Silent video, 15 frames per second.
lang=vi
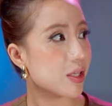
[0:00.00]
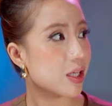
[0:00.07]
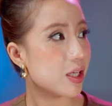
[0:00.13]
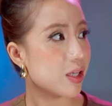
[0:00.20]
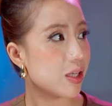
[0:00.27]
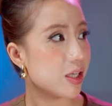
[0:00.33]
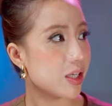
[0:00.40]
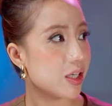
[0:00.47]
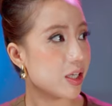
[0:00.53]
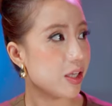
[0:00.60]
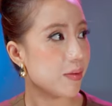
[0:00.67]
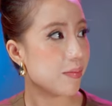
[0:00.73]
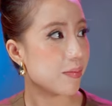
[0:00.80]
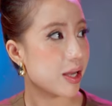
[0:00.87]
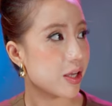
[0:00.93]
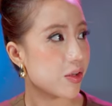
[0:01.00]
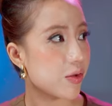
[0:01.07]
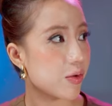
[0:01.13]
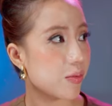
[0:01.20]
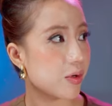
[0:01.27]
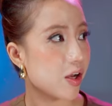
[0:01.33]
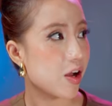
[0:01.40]
Thì khi mà
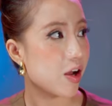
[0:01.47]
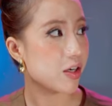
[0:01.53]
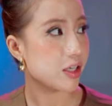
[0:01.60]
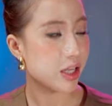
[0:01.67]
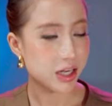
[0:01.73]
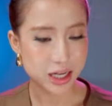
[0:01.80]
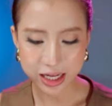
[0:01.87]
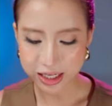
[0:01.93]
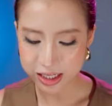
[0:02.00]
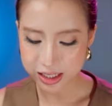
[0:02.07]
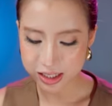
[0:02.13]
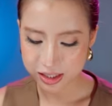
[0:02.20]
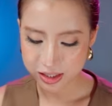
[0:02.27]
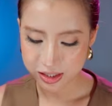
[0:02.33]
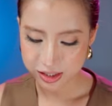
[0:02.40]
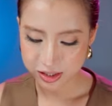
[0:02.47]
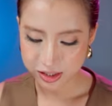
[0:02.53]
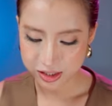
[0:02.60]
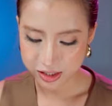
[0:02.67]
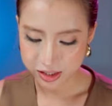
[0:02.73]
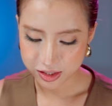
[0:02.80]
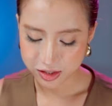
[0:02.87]
dùng ngón để lắc
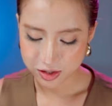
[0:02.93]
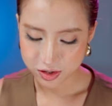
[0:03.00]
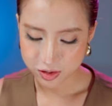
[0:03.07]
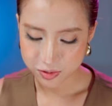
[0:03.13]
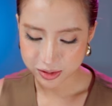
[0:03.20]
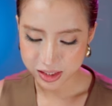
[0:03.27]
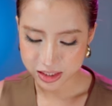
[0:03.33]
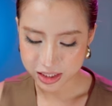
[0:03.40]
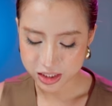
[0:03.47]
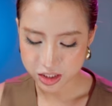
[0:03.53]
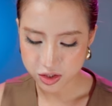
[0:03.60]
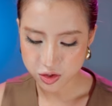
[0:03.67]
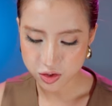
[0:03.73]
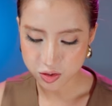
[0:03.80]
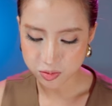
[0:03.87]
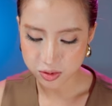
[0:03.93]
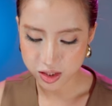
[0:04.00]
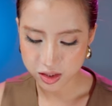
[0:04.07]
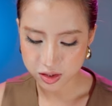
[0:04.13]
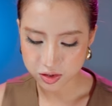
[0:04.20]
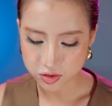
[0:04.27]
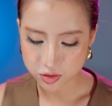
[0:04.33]
thì chúng ta sẽ sử dụng
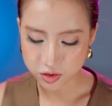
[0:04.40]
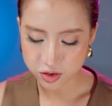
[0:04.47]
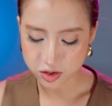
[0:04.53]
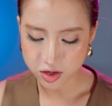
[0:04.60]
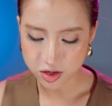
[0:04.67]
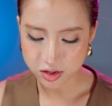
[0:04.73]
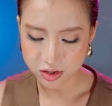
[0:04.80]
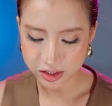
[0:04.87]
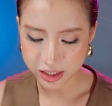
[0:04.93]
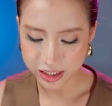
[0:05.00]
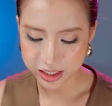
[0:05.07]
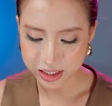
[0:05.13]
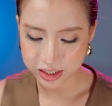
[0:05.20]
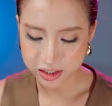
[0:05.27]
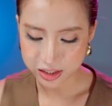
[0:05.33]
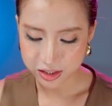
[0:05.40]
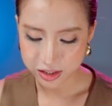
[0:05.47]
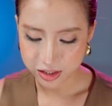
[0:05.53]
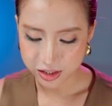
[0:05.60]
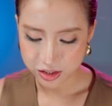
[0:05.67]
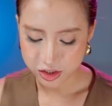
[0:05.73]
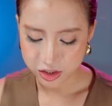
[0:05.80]
lực của ngón tay
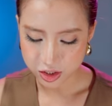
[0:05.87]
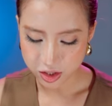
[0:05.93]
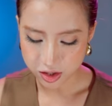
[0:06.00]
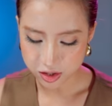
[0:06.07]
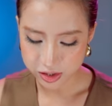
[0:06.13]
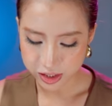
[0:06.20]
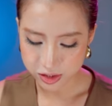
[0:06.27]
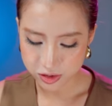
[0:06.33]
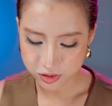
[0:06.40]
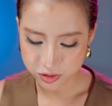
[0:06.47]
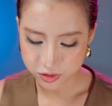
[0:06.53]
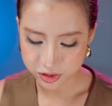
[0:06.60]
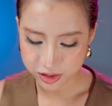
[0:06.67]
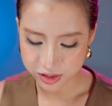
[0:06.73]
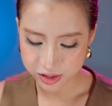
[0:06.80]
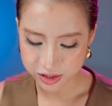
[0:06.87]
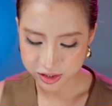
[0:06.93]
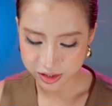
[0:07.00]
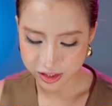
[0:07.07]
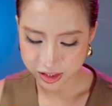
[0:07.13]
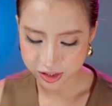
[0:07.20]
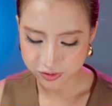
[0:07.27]
trỏ đẩy xuống.
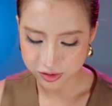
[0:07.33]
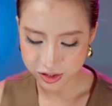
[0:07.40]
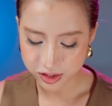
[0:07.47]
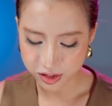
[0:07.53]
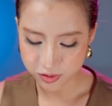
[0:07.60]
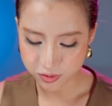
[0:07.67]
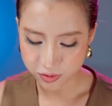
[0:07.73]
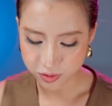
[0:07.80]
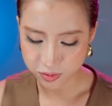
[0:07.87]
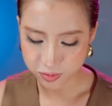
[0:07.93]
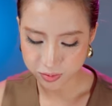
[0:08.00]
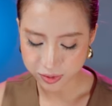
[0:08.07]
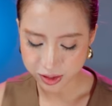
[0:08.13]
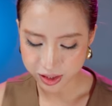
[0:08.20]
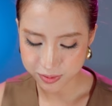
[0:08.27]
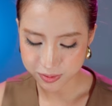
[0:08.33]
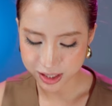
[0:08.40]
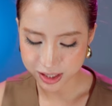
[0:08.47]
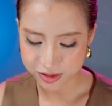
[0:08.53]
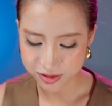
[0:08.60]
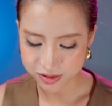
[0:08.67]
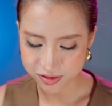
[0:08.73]
Đây, với những cái vùng mà các
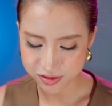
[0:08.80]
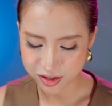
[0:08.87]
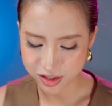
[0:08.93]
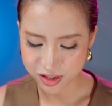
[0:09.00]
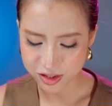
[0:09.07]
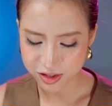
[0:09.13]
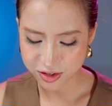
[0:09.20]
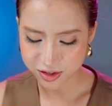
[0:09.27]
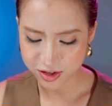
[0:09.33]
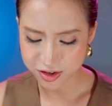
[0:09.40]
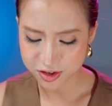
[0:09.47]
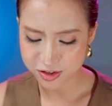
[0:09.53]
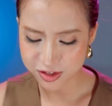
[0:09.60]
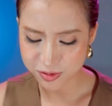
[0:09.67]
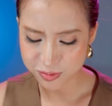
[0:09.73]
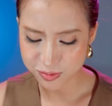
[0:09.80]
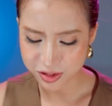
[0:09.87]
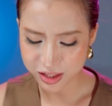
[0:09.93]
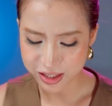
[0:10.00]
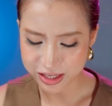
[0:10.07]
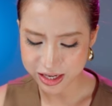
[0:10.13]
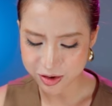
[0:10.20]
bạn đi khó giống như
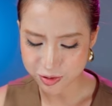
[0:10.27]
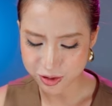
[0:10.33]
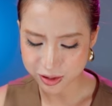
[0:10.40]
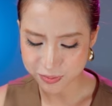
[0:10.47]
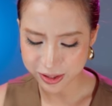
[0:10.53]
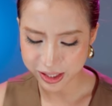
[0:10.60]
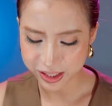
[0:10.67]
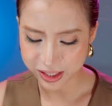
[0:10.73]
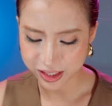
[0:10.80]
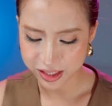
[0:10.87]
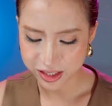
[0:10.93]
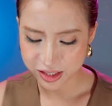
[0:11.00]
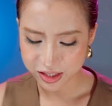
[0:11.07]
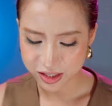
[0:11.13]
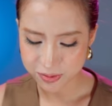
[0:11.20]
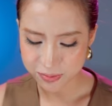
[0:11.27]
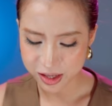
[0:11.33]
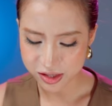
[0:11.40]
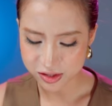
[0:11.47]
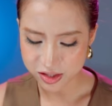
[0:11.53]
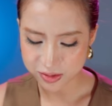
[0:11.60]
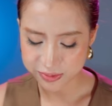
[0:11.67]
là đầu chân mày này, các
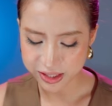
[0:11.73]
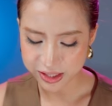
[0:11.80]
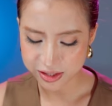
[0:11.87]
bạn sợ bị